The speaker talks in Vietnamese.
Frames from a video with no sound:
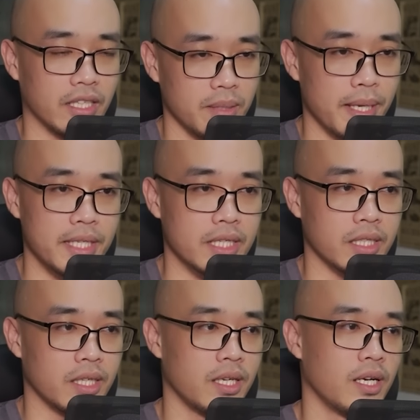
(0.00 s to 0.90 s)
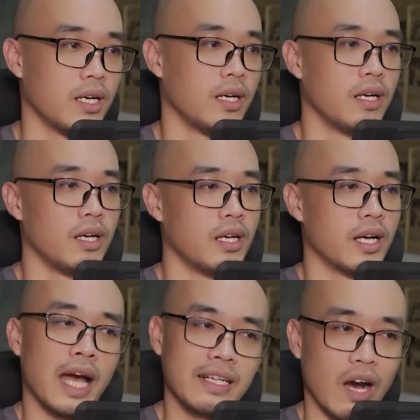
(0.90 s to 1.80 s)
Được rồi, Tiểu
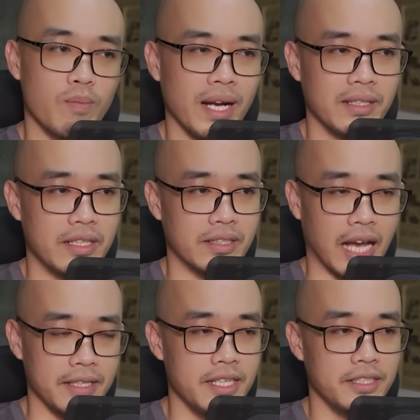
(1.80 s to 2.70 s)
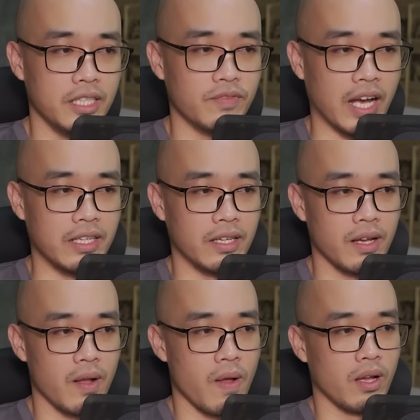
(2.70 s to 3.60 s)
Thoa ngươi không cần đa lễ đâu, ngồi
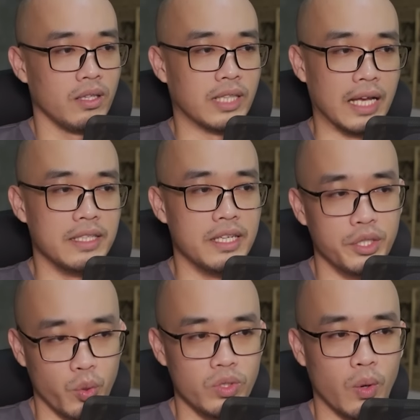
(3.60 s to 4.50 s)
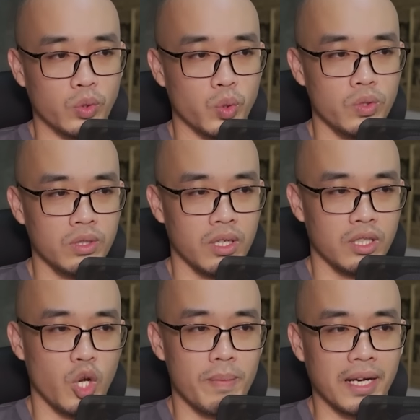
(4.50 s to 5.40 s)
xuống được rồi.
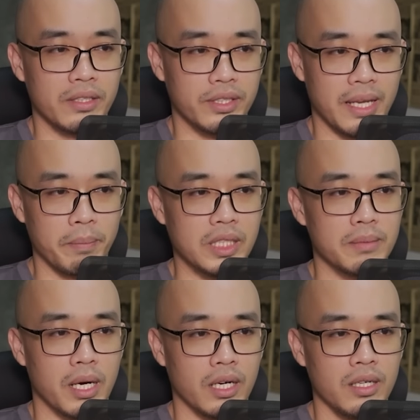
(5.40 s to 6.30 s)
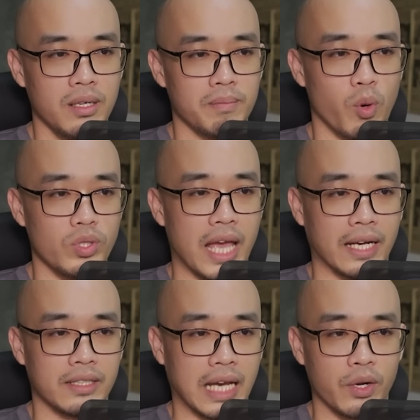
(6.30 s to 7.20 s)
Tư Đồ Hạo bình thản mở miệng,
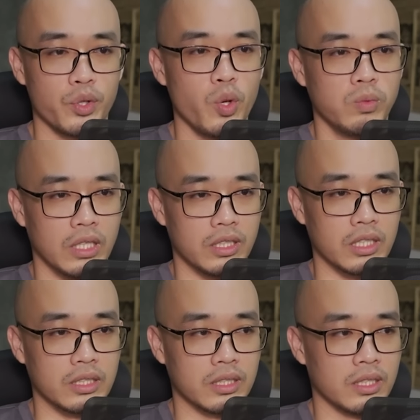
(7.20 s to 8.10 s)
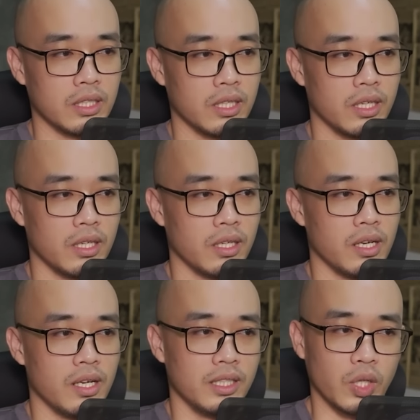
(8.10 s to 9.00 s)
hai người dường như có chút quen biết.
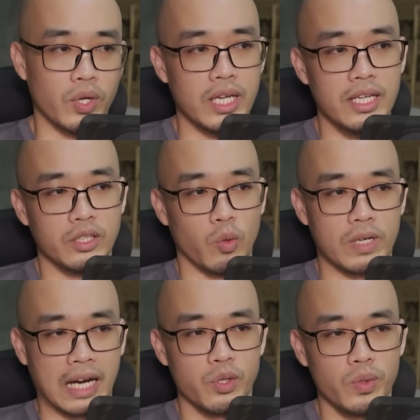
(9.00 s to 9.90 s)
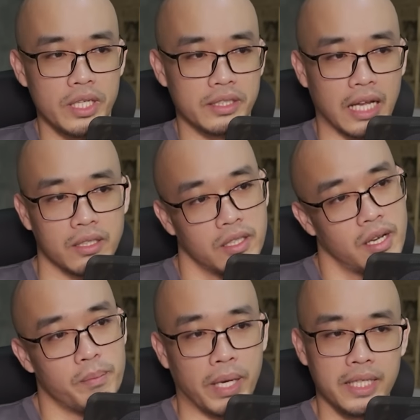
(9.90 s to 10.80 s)
Kim Tiểu Thoa thoáng
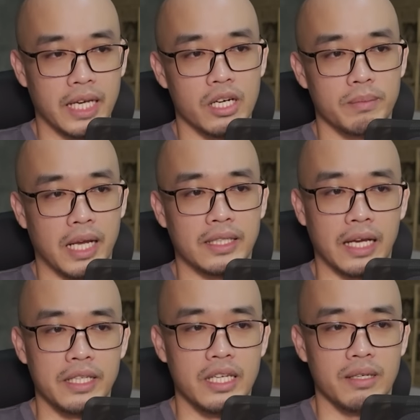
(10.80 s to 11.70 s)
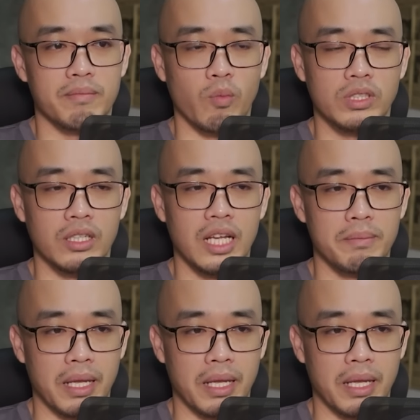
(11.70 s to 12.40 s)
nhìn qua Tư Đồ Hạo rồi ngồi xuống.